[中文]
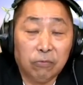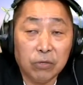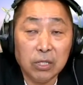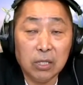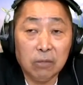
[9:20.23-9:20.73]

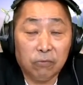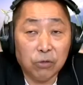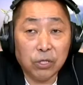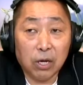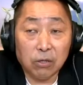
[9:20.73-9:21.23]
福音
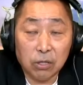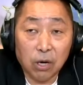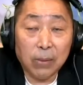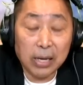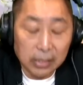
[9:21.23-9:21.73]
福音教的
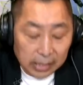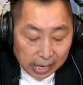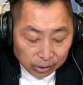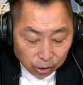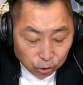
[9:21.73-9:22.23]
教派的力
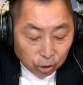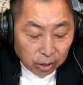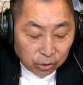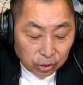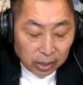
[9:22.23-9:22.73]
量呢，是
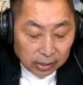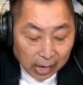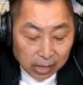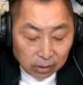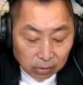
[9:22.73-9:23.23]
很是很
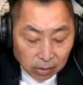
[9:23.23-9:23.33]
大的。